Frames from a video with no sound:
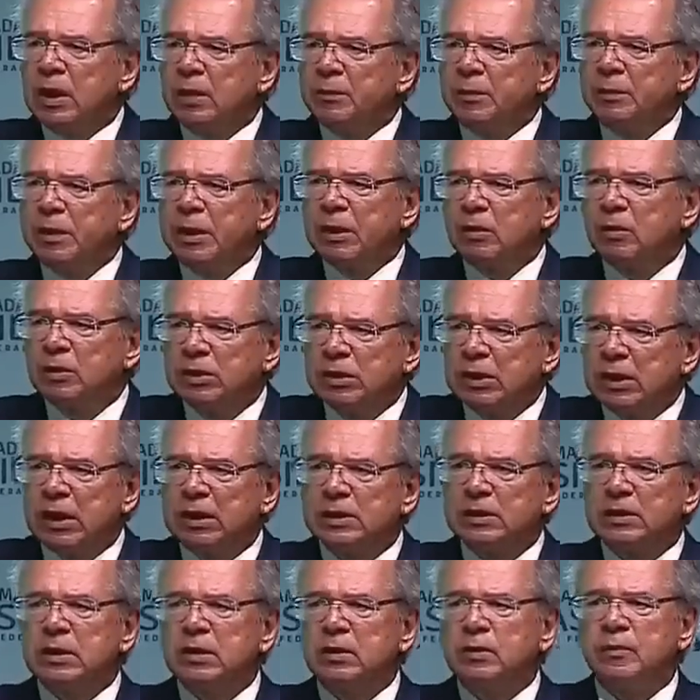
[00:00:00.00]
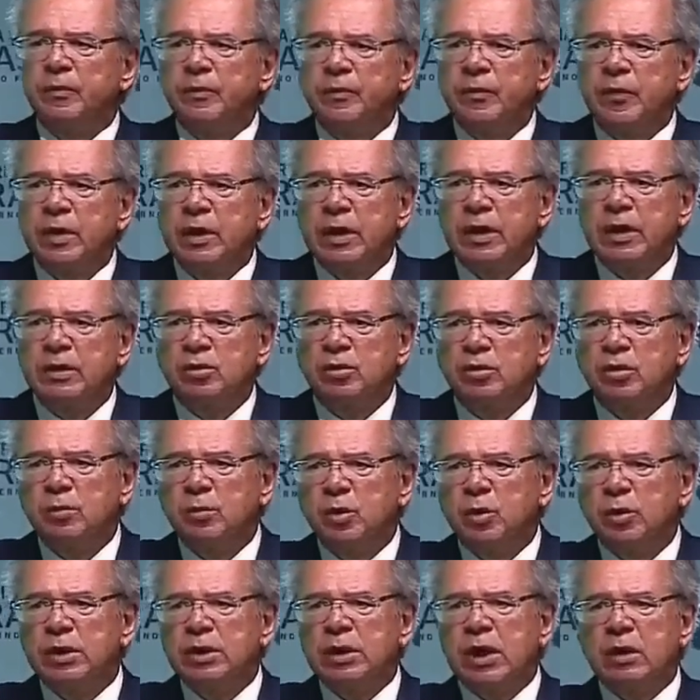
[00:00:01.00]
A primeira consideração é
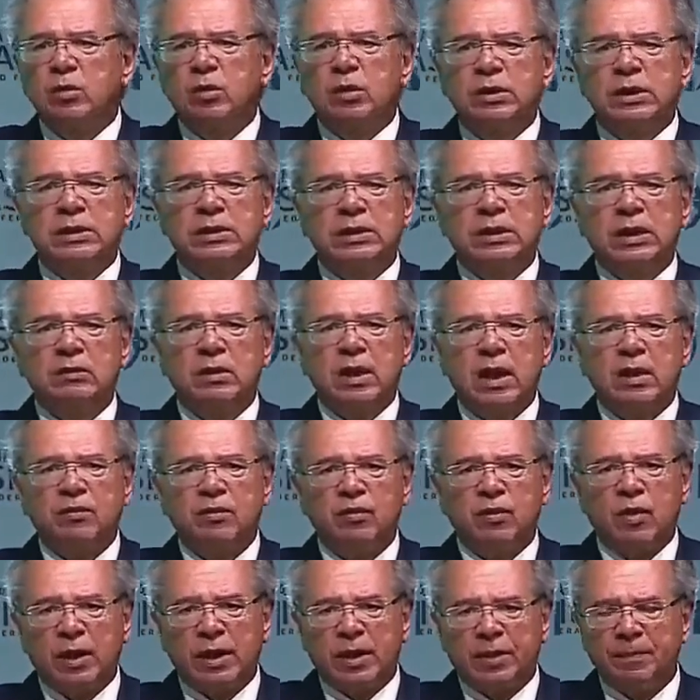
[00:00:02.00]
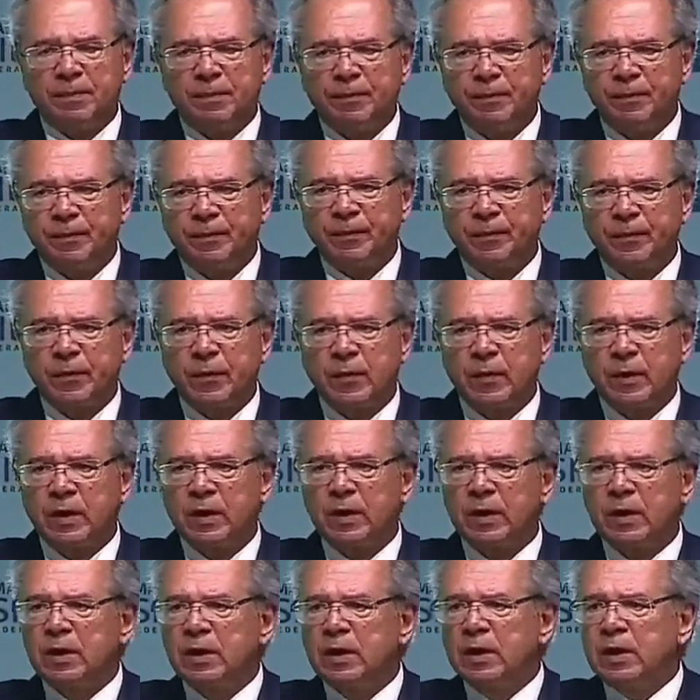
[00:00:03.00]
sobre o que está acontecendo lá fora.
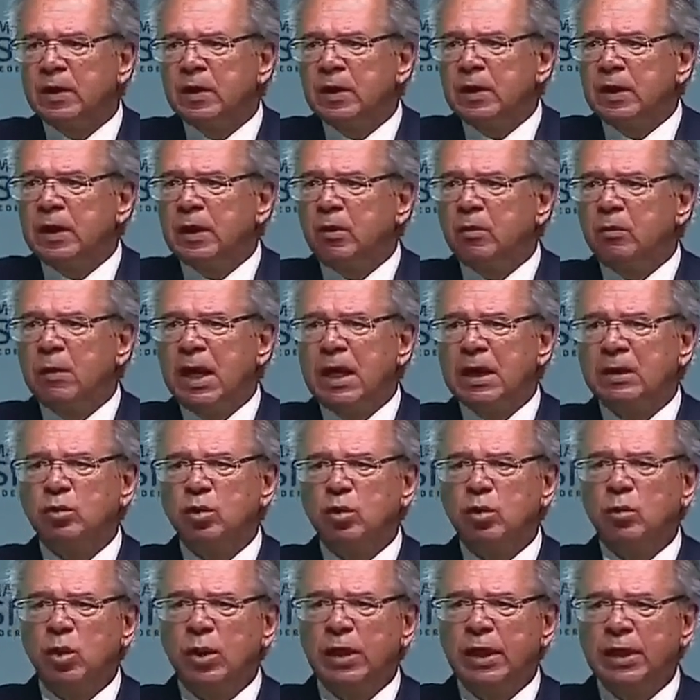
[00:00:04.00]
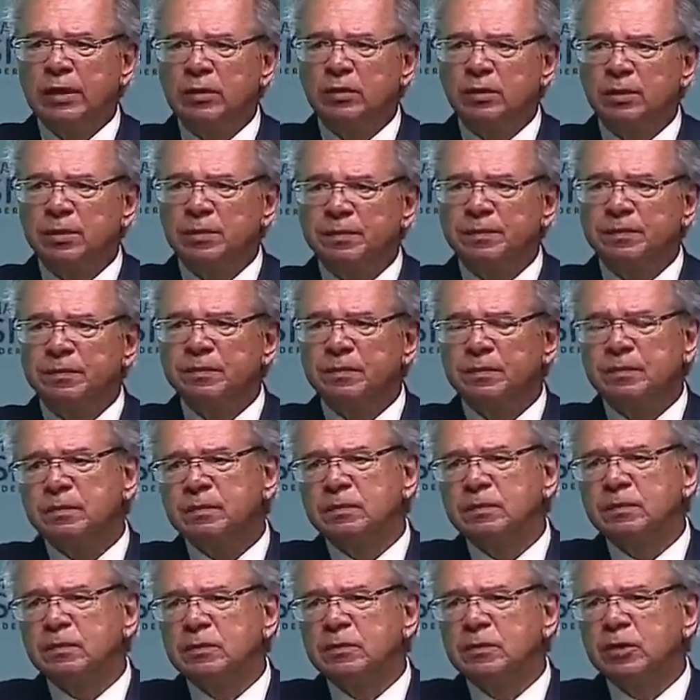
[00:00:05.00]
É um mar turbulento
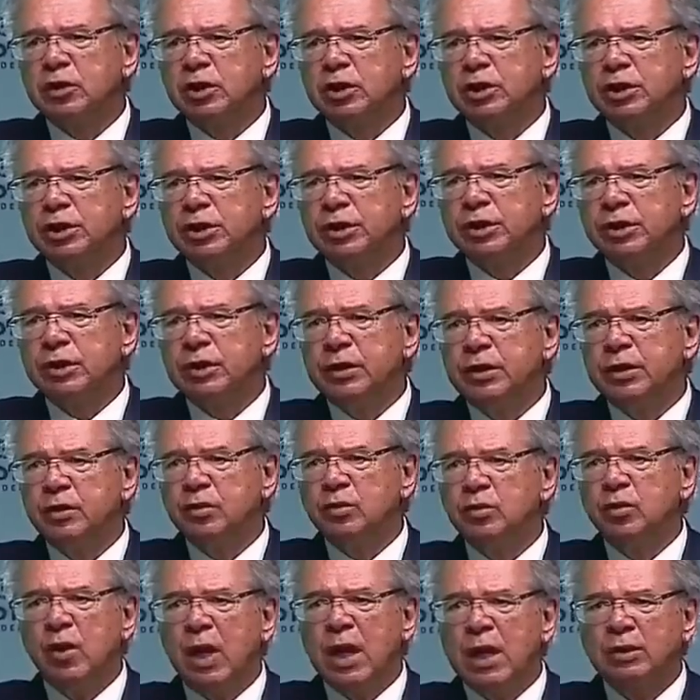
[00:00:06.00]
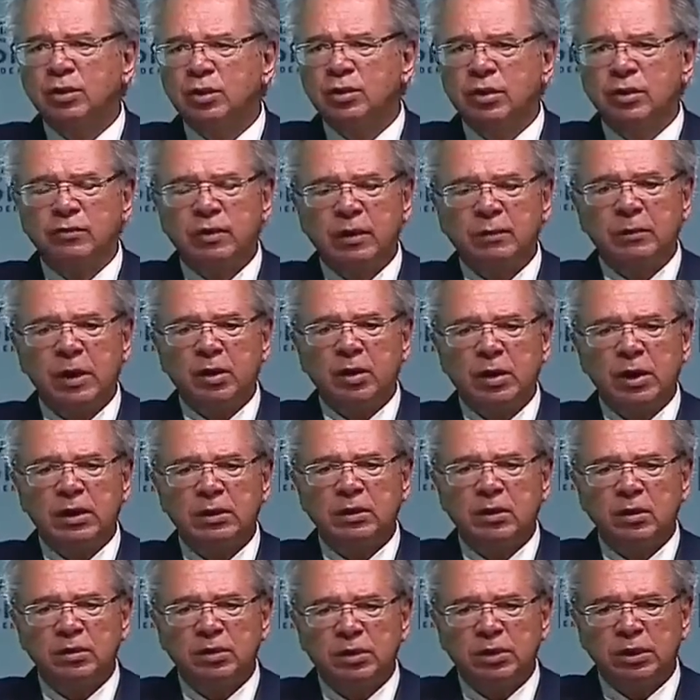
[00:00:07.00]
e eu não acho que vai melhorar
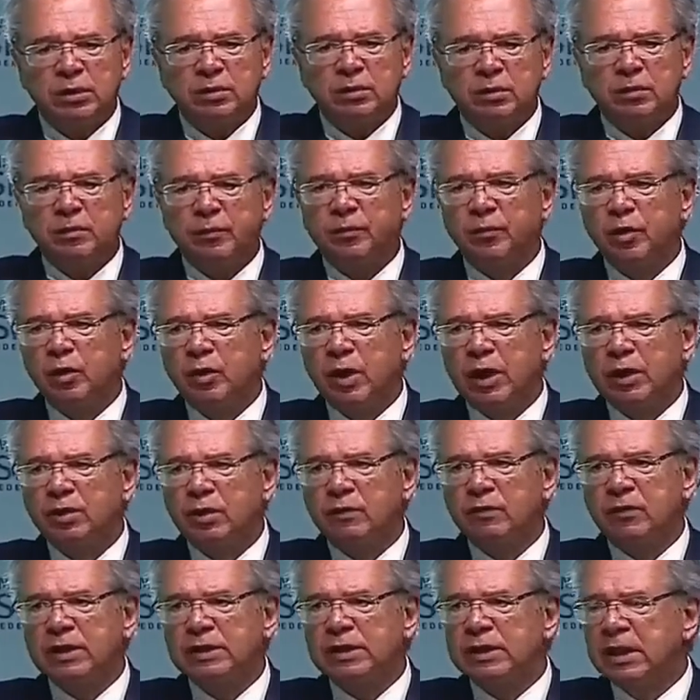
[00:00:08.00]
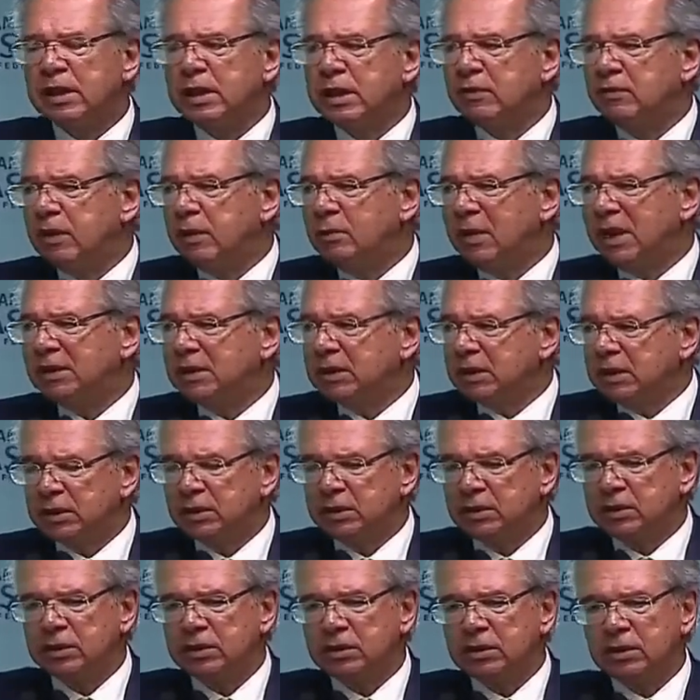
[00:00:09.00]
tão cedo. Eu acho que vai se agravar
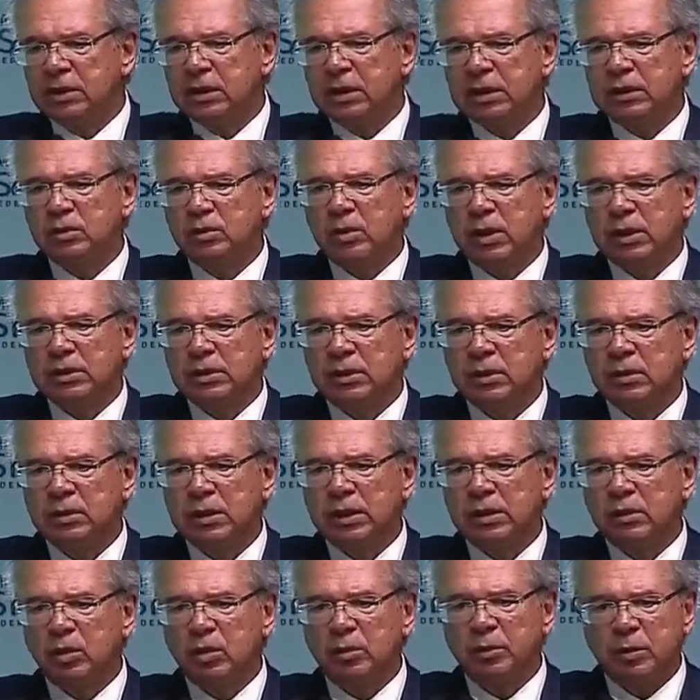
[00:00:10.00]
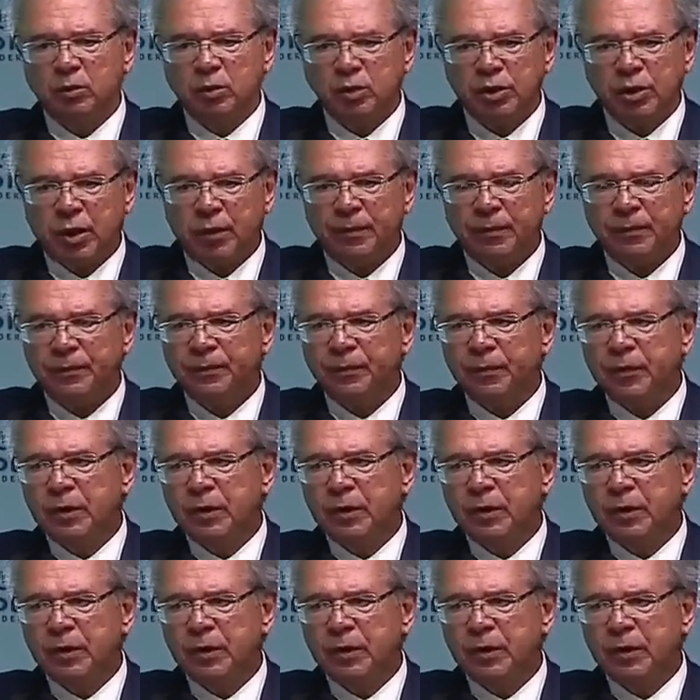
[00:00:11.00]
bastante a situação da economia mundial.